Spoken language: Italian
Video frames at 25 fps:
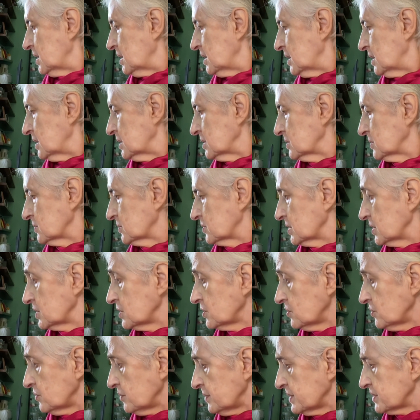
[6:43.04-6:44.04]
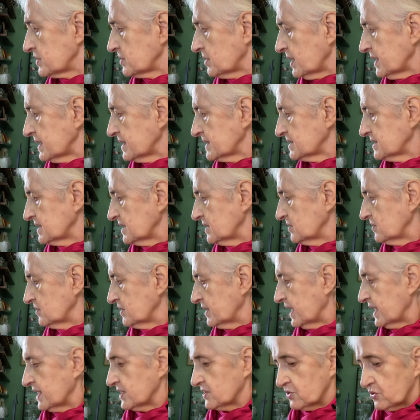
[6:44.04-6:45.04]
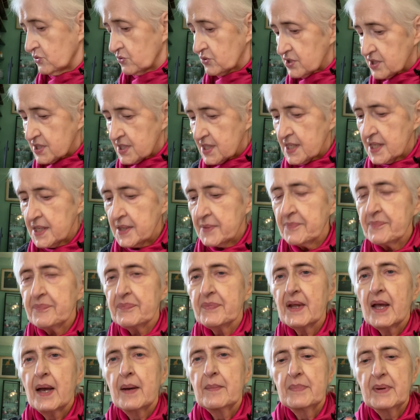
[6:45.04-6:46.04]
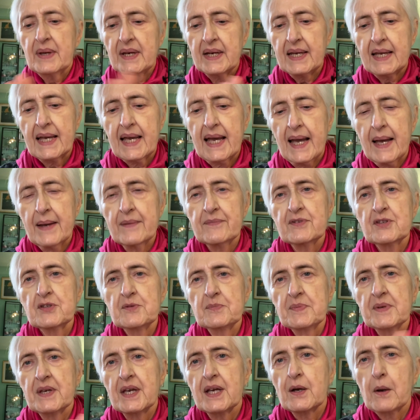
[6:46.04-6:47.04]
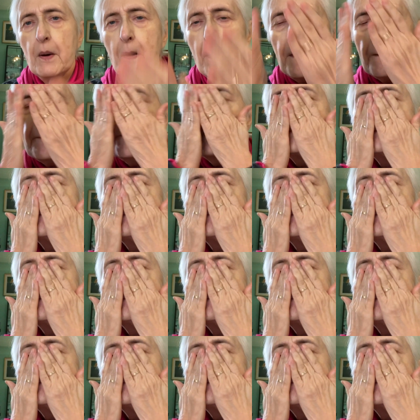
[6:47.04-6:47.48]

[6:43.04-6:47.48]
io lo metto anche se non esco, sì, perché vi spiego,